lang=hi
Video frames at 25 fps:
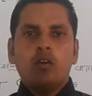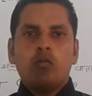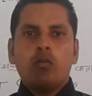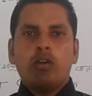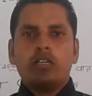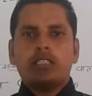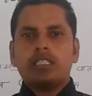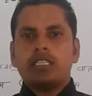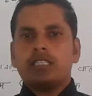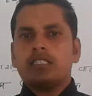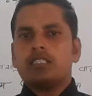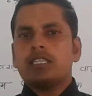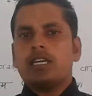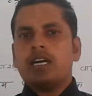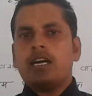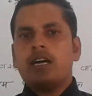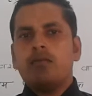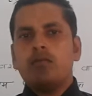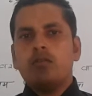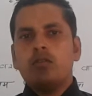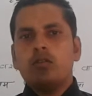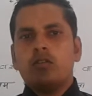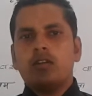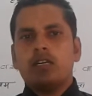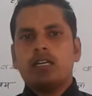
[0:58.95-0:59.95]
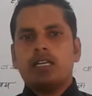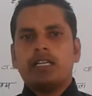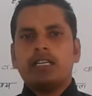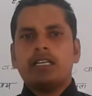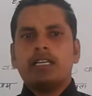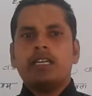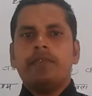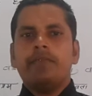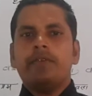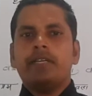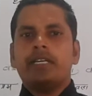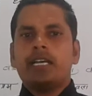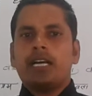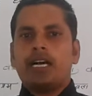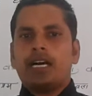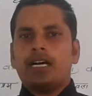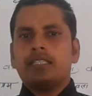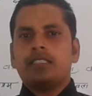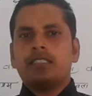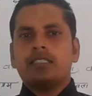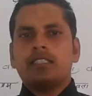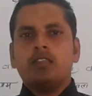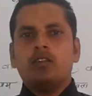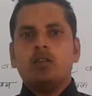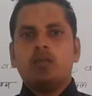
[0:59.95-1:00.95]
वह चर्चा हम लोग करेंगे
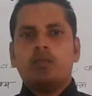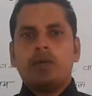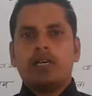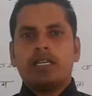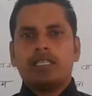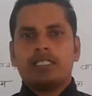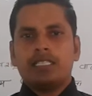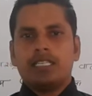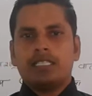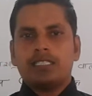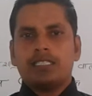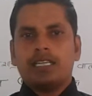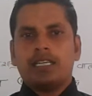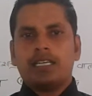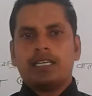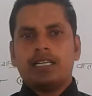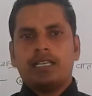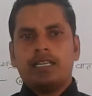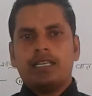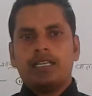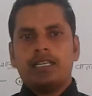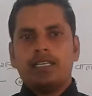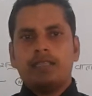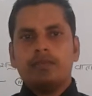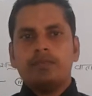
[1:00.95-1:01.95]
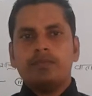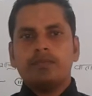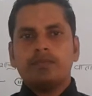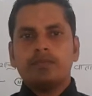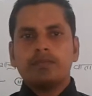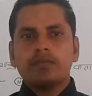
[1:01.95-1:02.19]
विकास के ऊपर चर्चा करेंगे